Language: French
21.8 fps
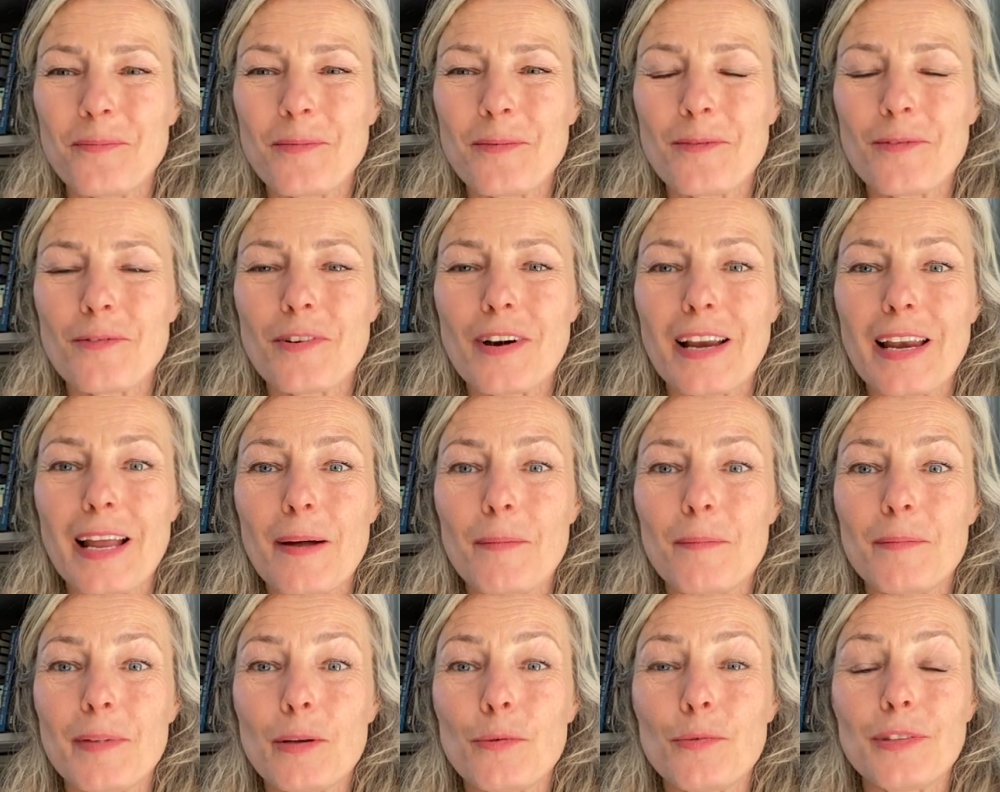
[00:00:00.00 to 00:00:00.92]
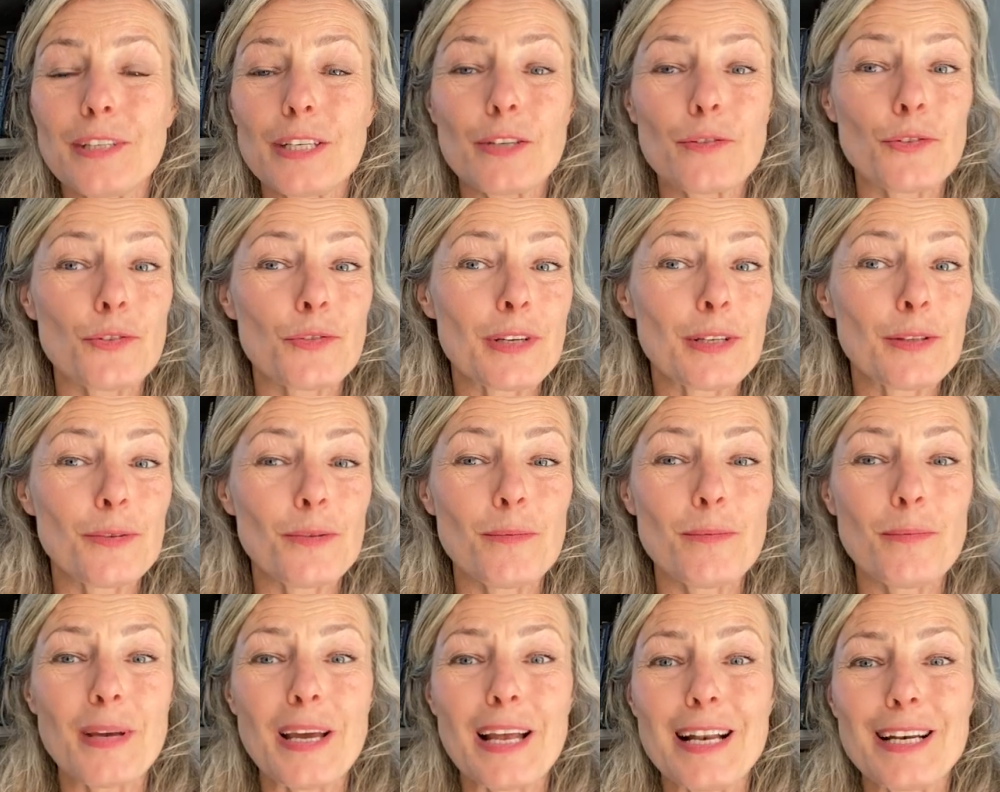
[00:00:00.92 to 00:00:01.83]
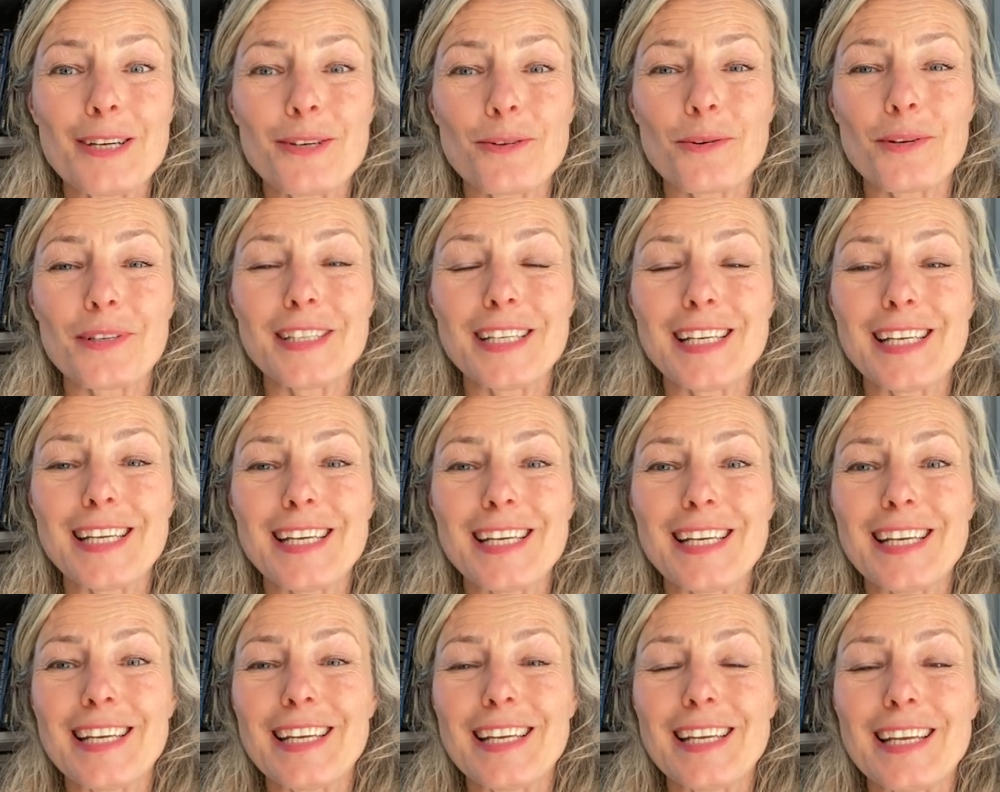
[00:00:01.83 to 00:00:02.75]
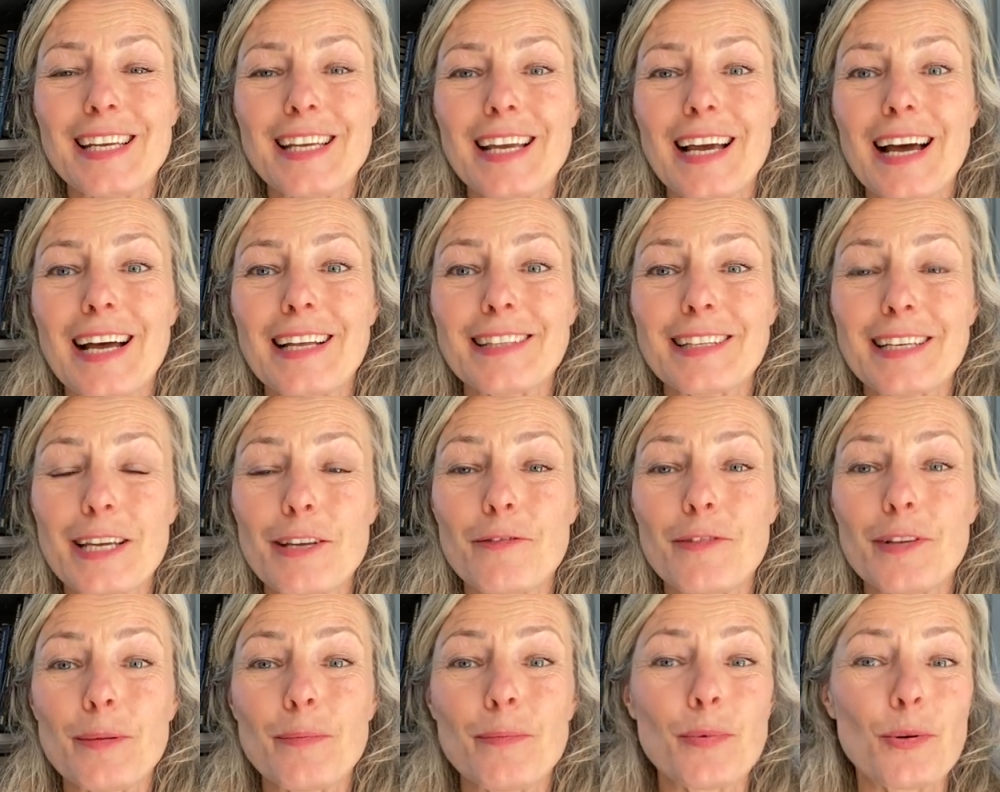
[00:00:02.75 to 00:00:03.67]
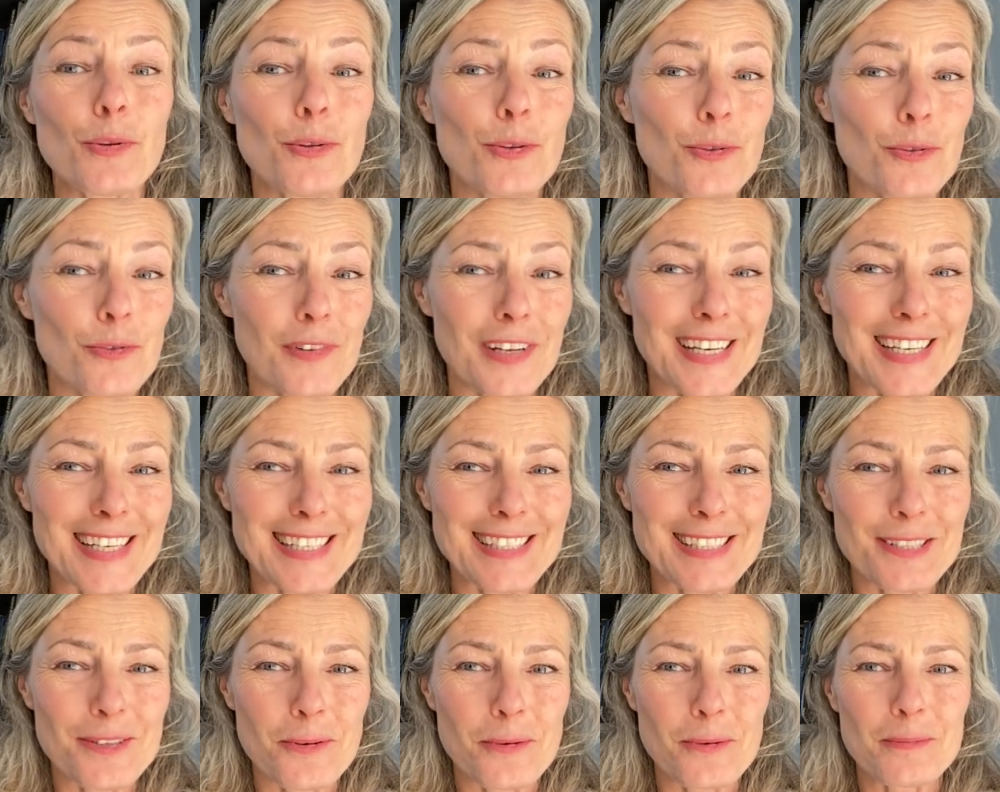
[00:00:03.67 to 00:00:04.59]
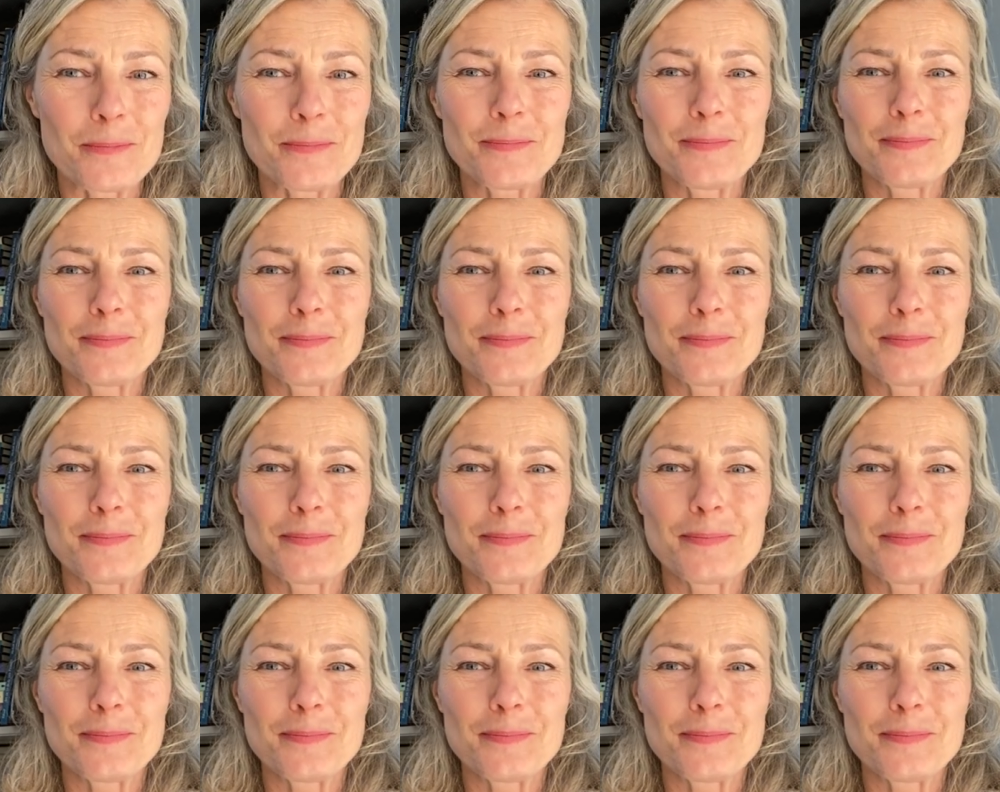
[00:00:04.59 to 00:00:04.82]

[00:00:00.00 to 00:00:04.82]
Voilà, écoutez, je vous souhaite une belle journée et à très vite pour de nouvelles questions.